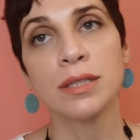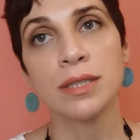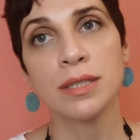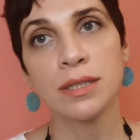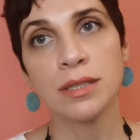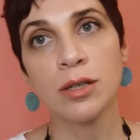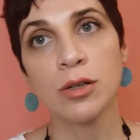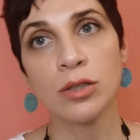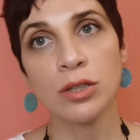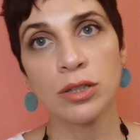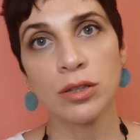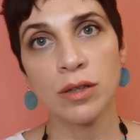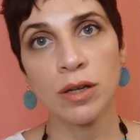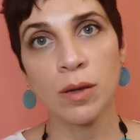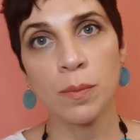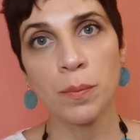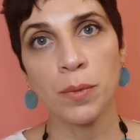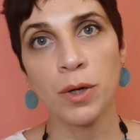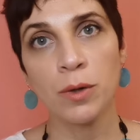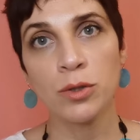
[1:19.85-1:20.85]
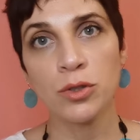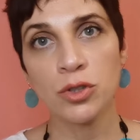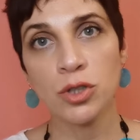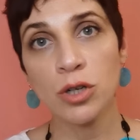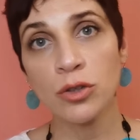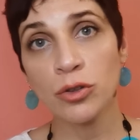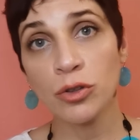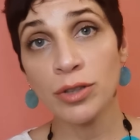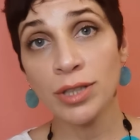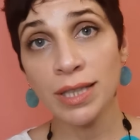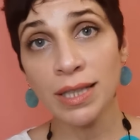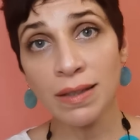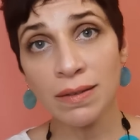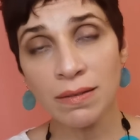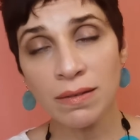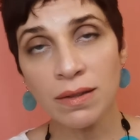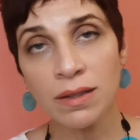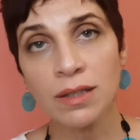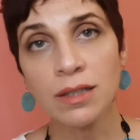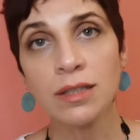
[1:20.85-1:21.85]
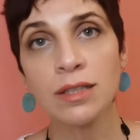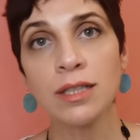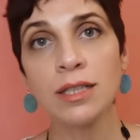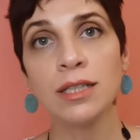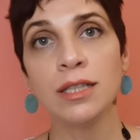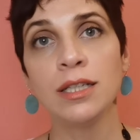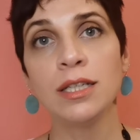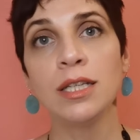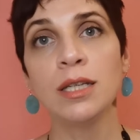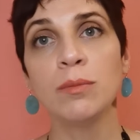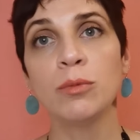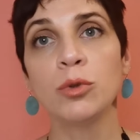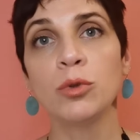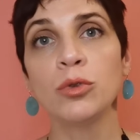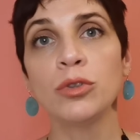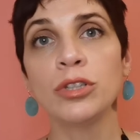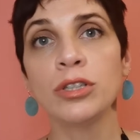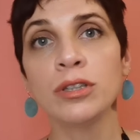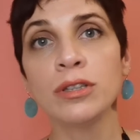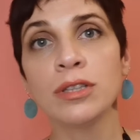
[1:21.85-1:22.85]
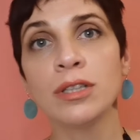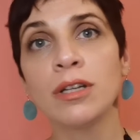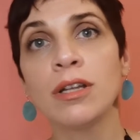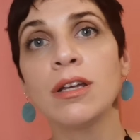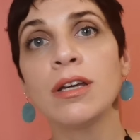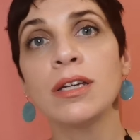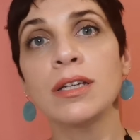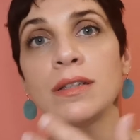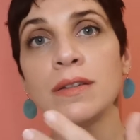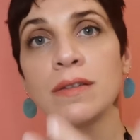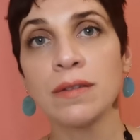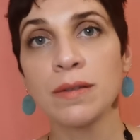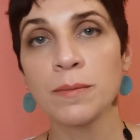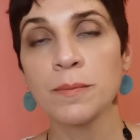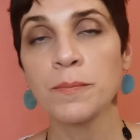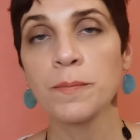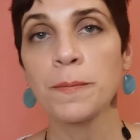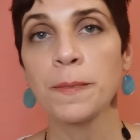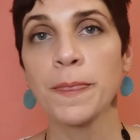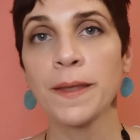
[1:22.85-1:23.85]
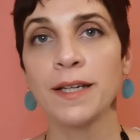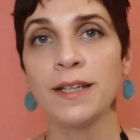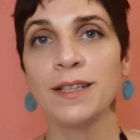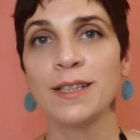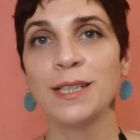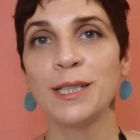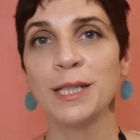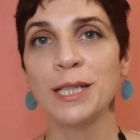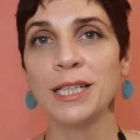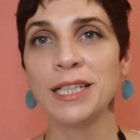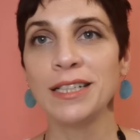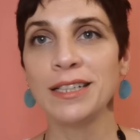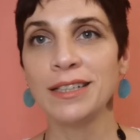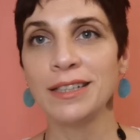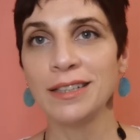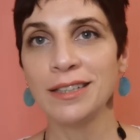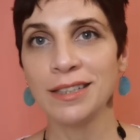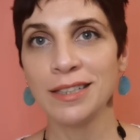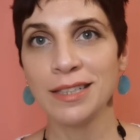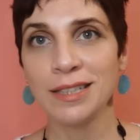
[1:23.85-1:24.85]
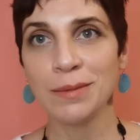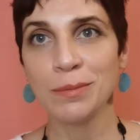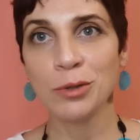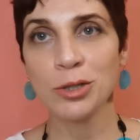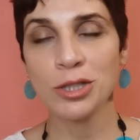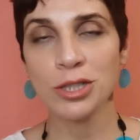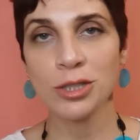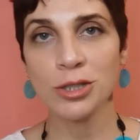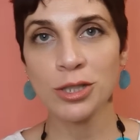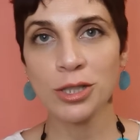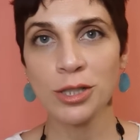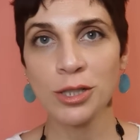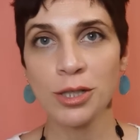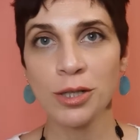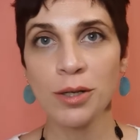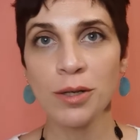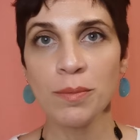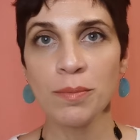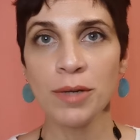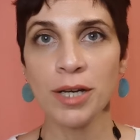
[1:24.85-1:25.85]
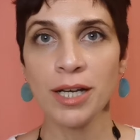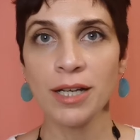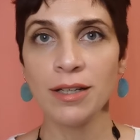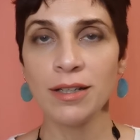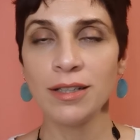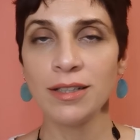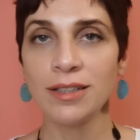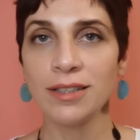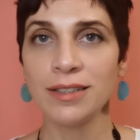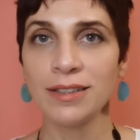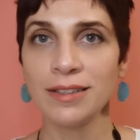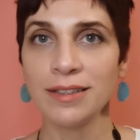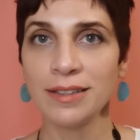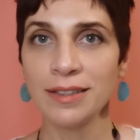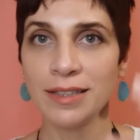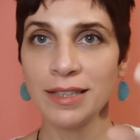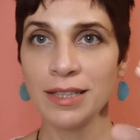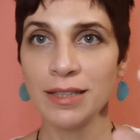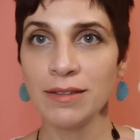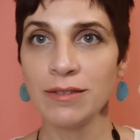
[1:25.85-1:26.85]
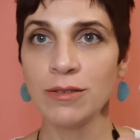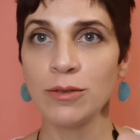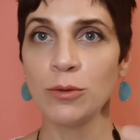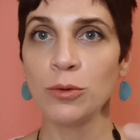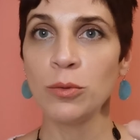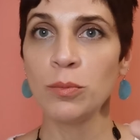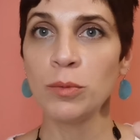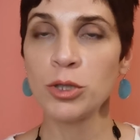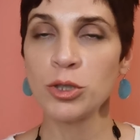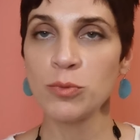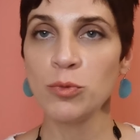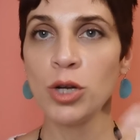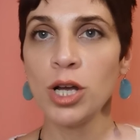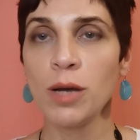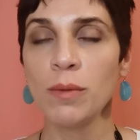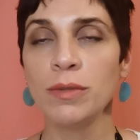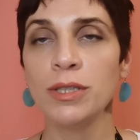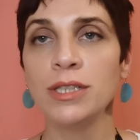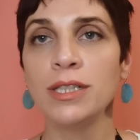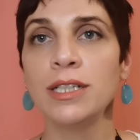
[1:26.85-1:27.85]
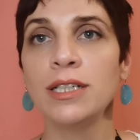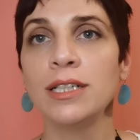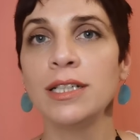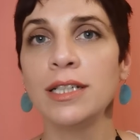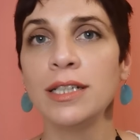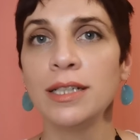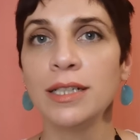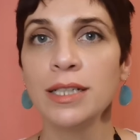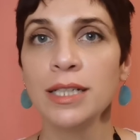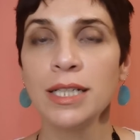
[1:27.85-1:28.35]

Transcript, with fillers: ستارت اب او ستارتر كيت يلي هي بتكون انطلاقه آه، المستشارة مع آه، كيت ومجموعة من